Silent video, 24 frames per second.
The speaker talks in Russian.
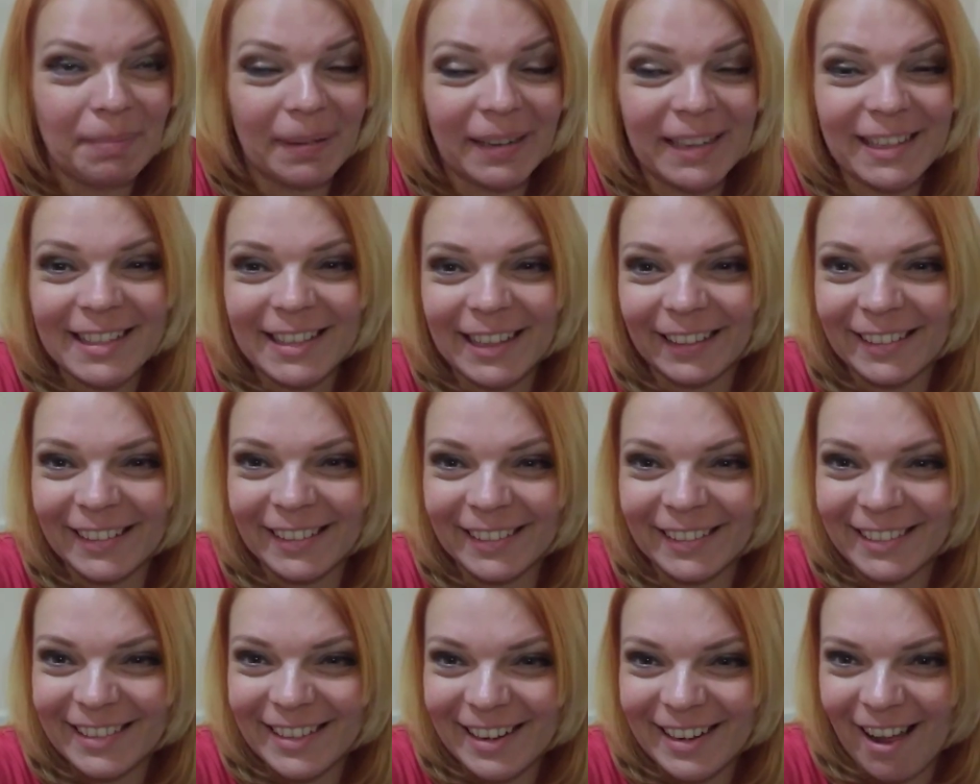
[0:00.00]

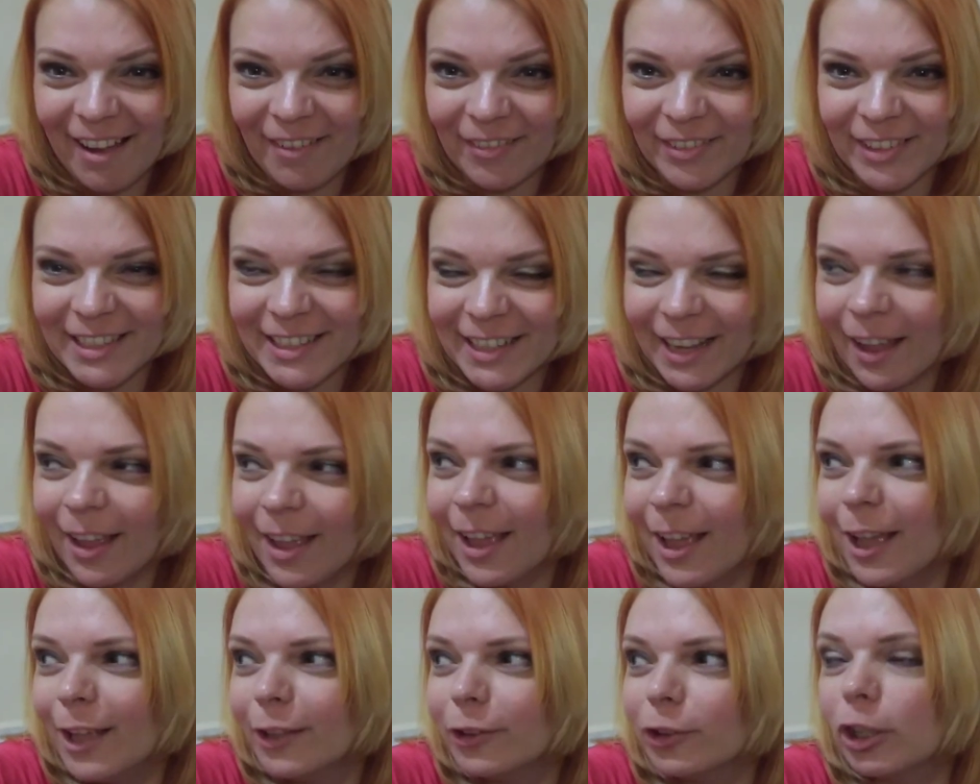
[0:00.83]
перестанет нравиться.
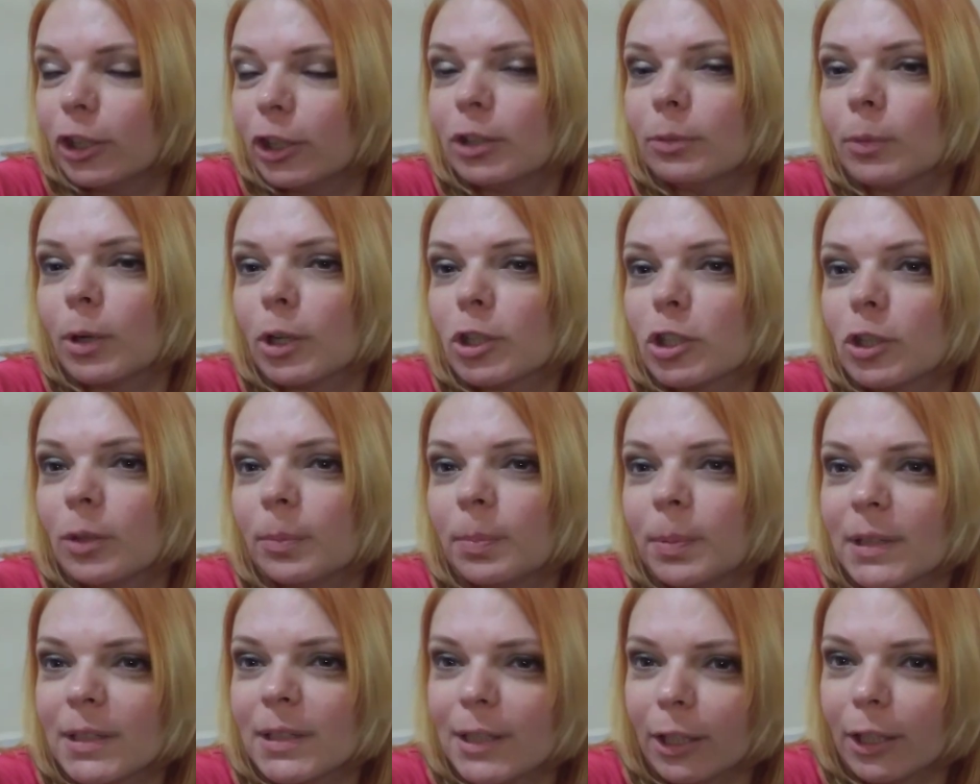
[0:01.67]
Но я думаю, что
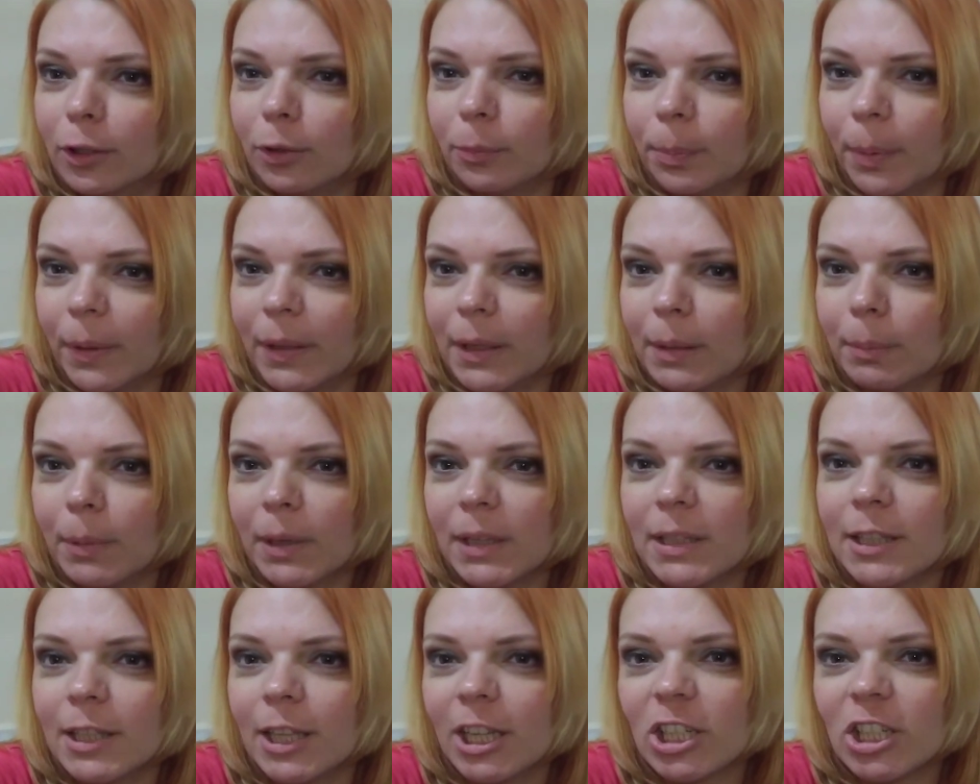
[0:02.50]
перестану
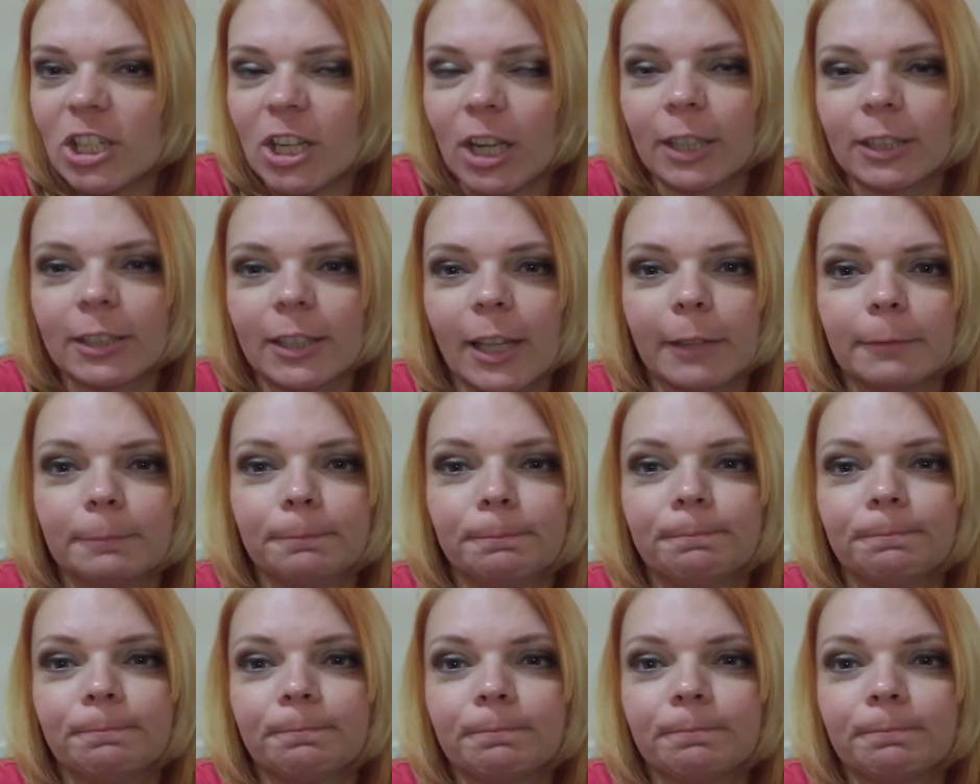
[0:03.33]
понимать, знаешь, когда?